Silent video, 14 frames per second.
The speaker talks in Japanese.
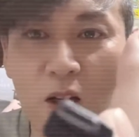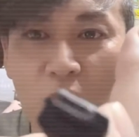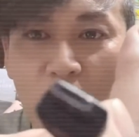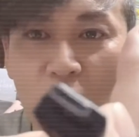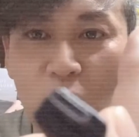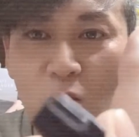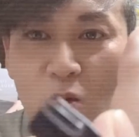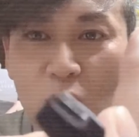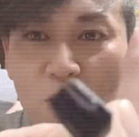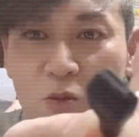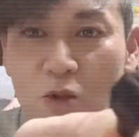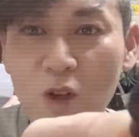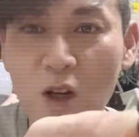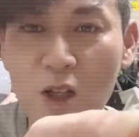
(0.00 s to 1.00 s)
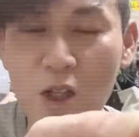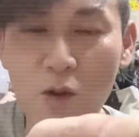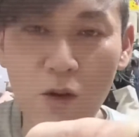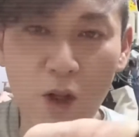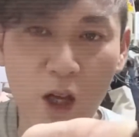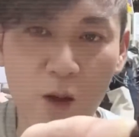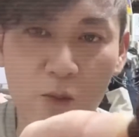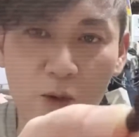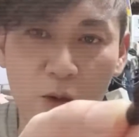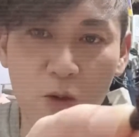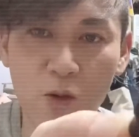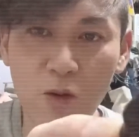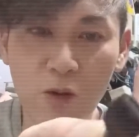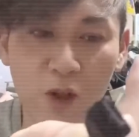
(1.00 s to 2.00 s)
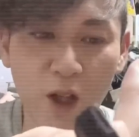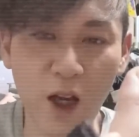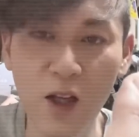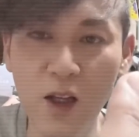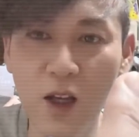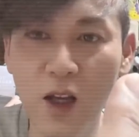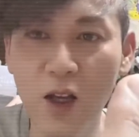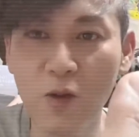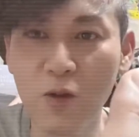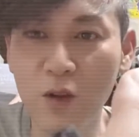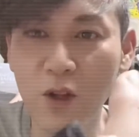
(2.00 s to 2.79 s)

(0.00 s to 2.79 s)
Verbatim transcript: あの、この昔のタイプの、この台形の、